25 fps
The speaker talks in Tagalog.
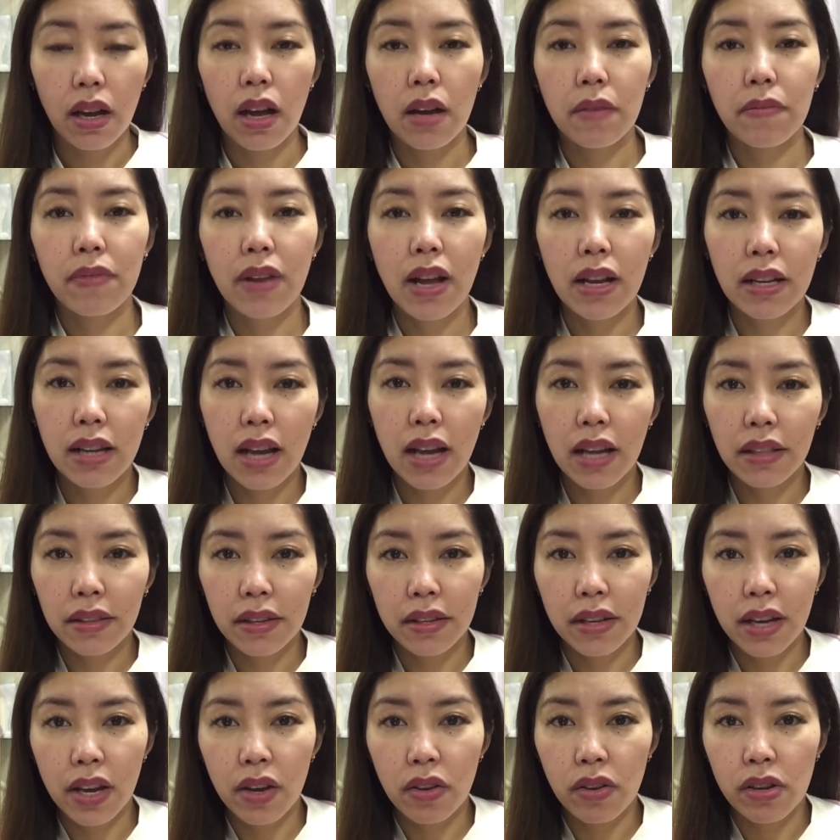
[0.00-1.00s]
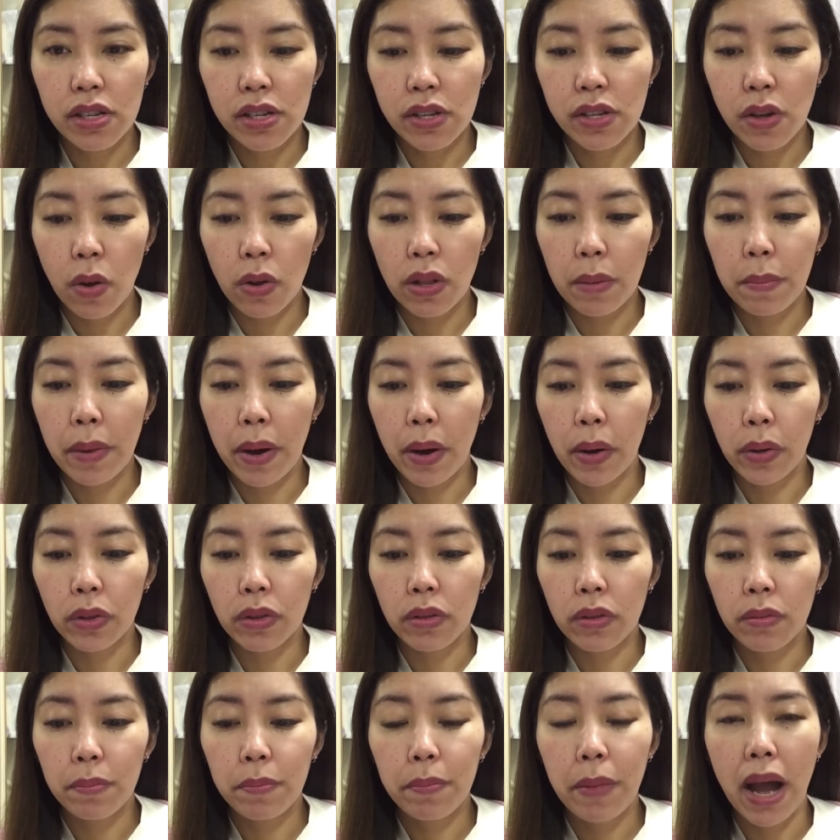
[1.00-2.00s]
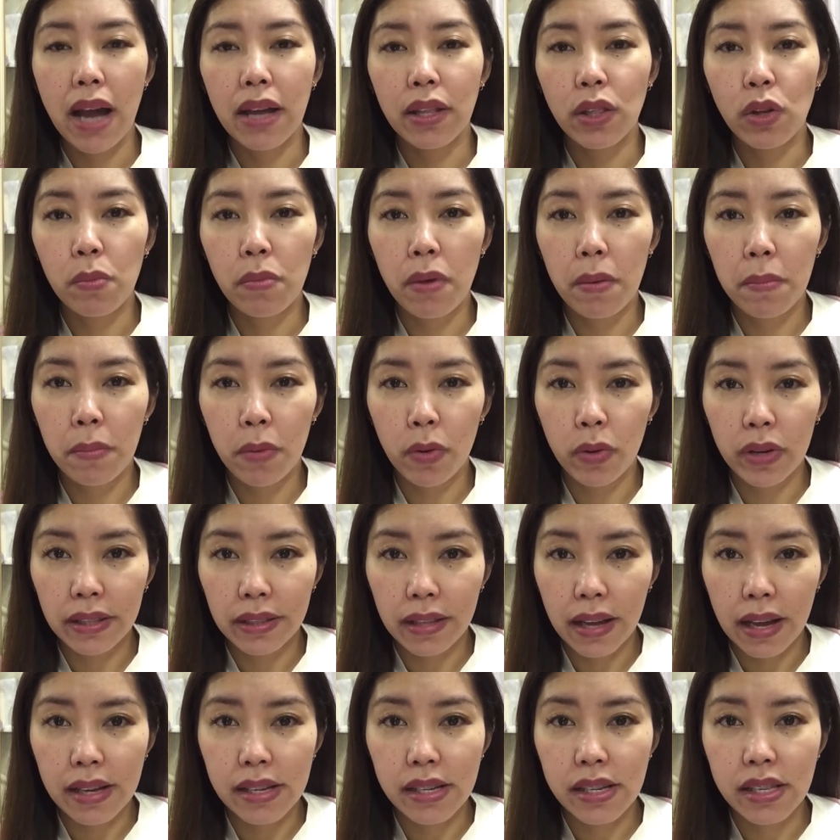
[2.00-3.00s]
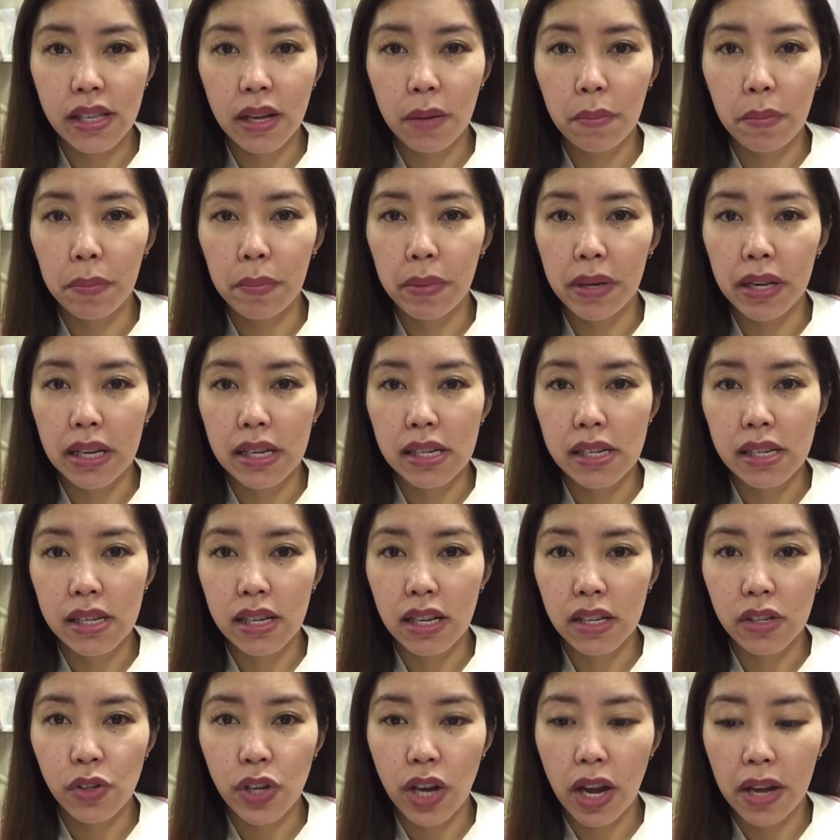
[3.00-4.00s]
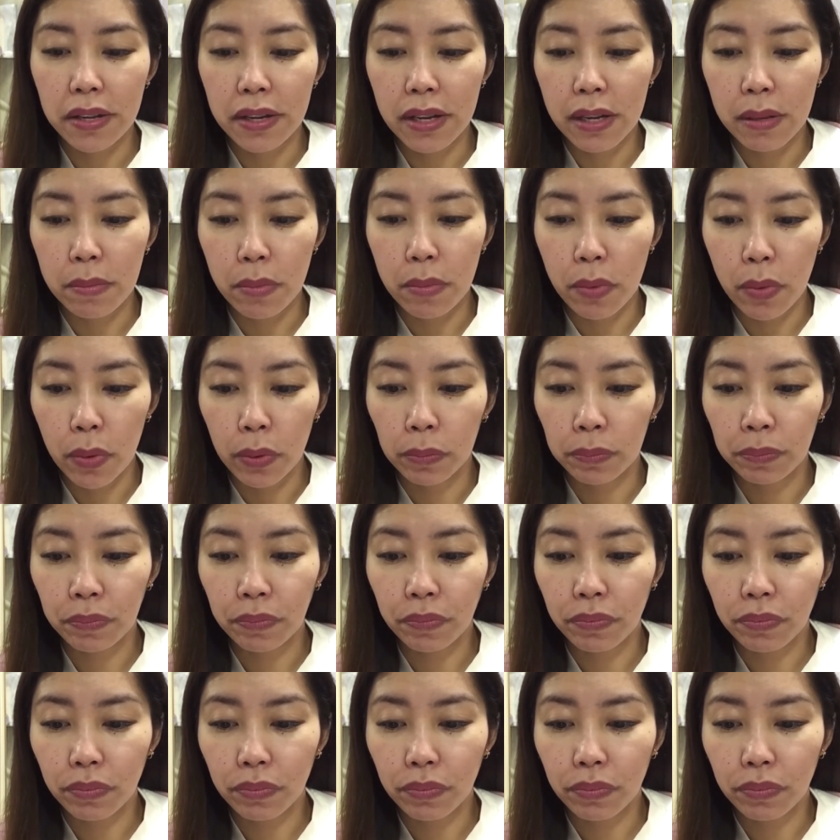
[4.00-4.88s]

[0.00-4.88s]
Ang vlog natin ngayon is all about paano ma-monetize ng mabilis ang channel mo.